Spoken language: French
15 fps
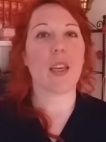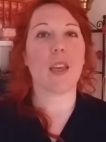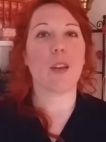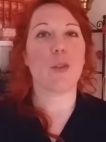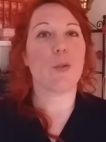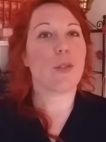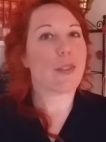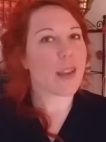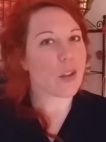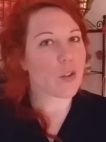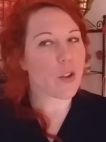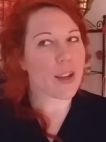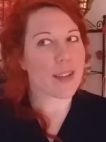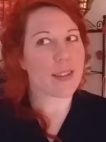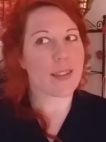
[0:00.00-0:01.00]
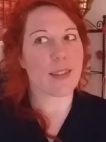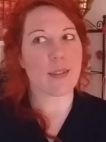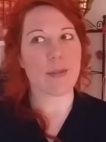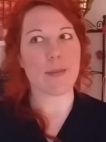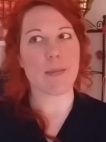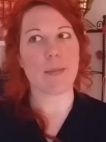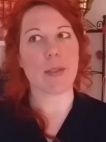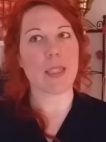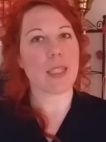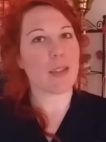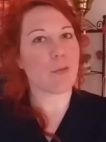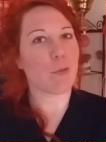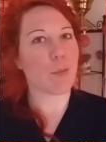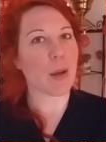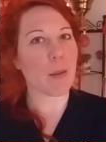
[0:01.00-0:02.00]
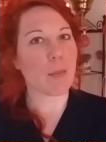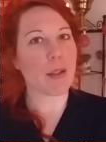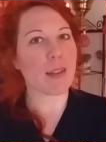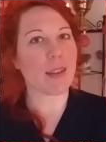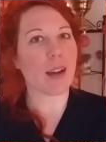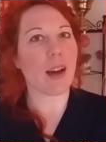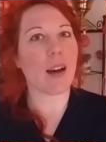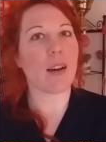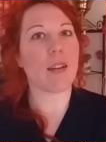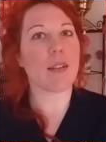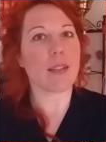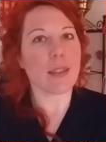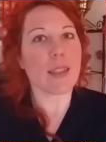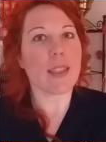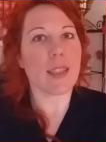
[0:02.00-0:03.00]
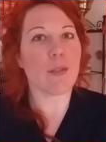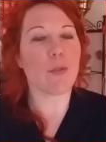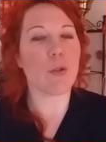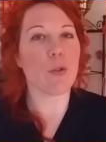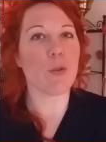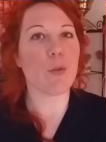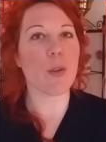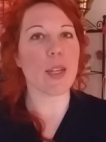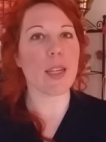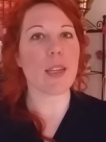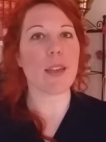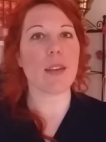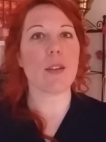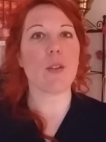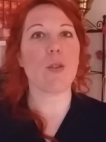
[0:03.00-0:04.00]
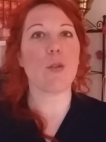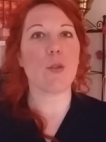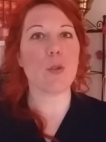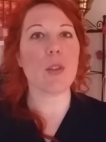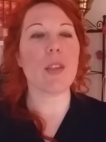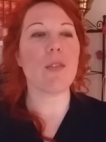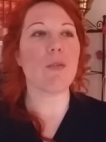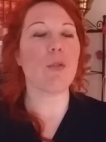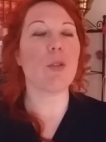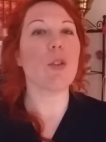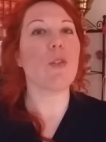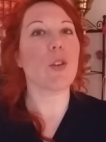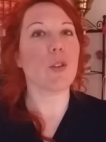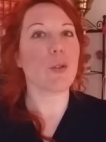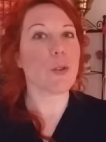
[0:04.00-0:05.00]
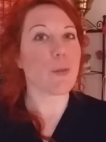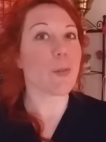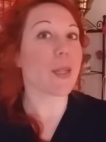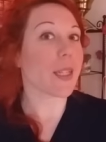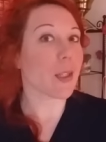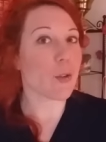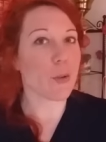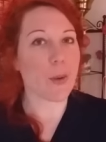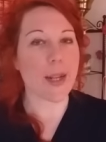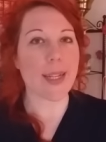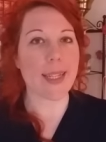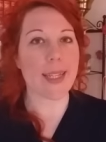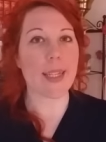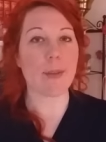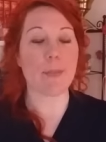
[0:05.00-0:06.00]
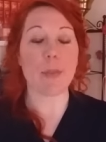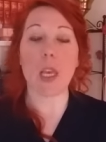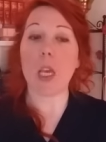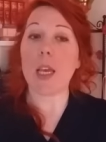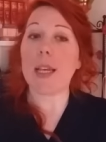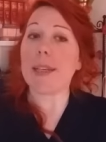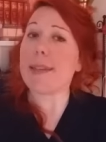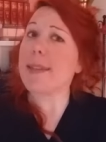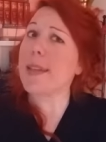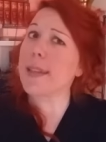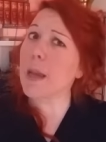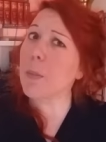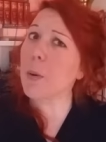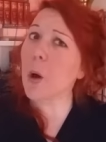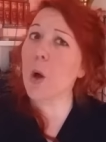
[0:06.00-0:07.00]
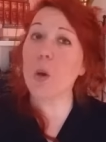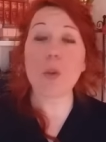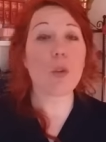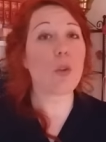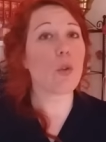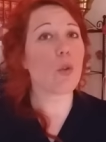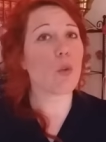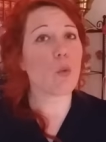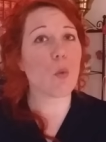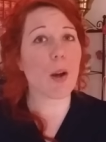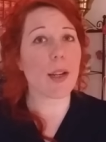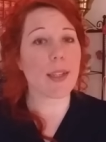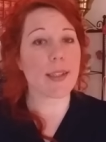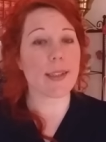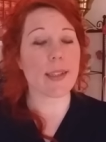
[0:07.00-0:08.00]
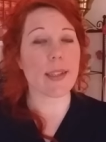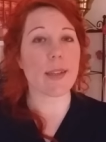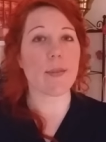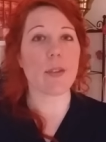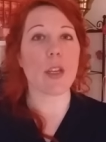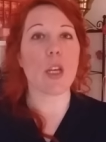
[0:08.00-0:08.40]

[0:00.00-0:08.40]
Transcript: une sagesse qui vous permettra d'évoluer au niveau de votre spiritualité. C'est à prendre ou à laisser.